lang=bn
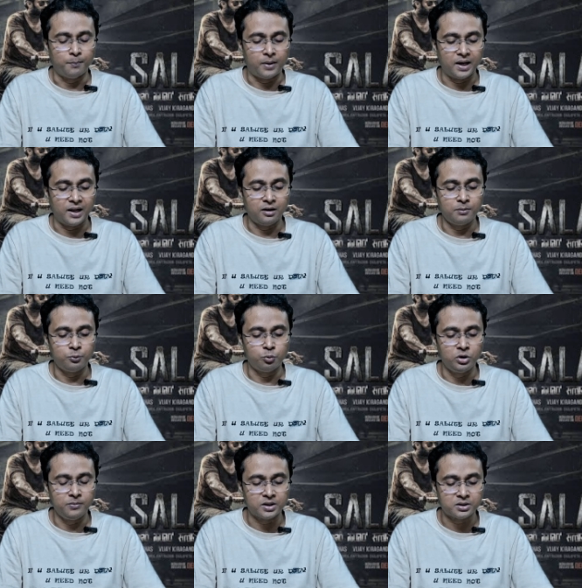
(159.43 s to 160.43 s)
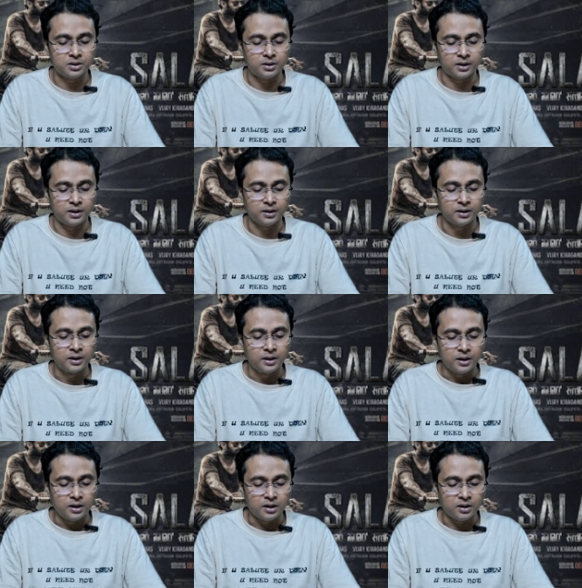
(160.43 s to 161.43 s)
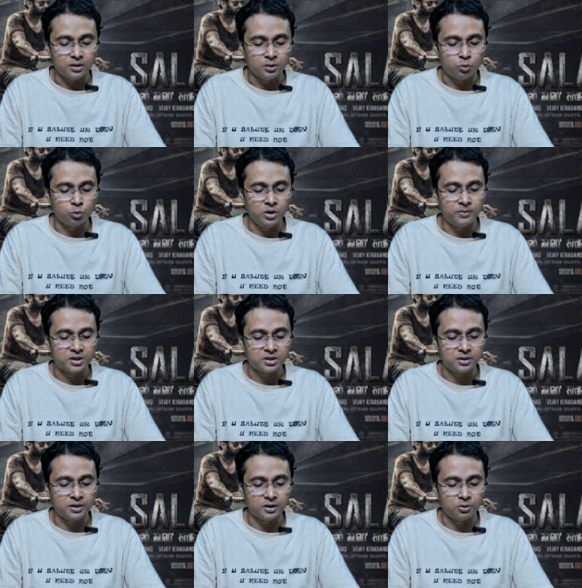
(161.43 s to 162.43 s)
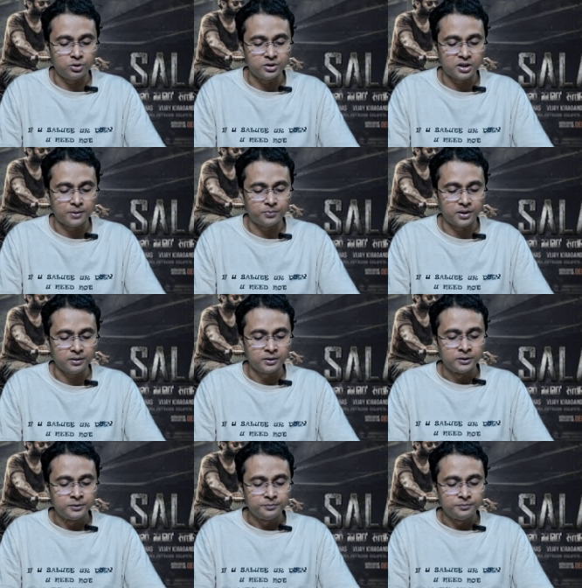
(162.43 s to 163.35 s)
মালায়ালাম টুডি ভার্সন থেকে টুডি ভার্সন থেকে হয়েছে আপনার